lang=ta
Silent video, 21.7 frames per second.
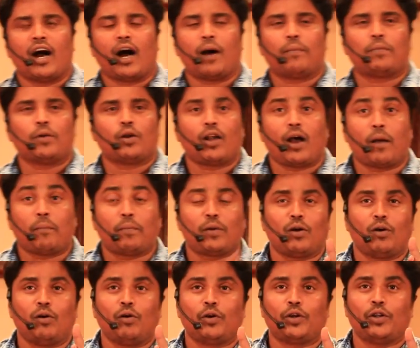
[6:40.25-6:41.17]
அப்படின்னு
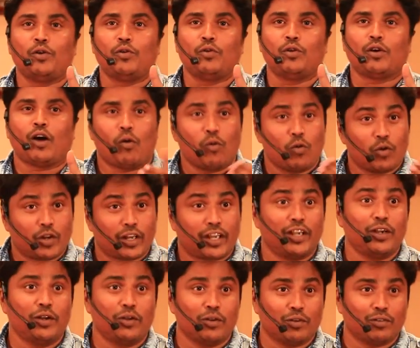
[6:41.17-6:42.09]
அப்புறம் இன்னொன்று அவங்க ஒரு
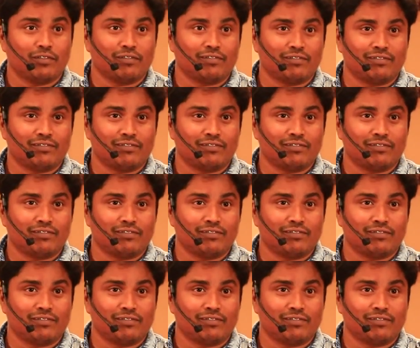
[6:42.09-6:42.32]
ஹிந்து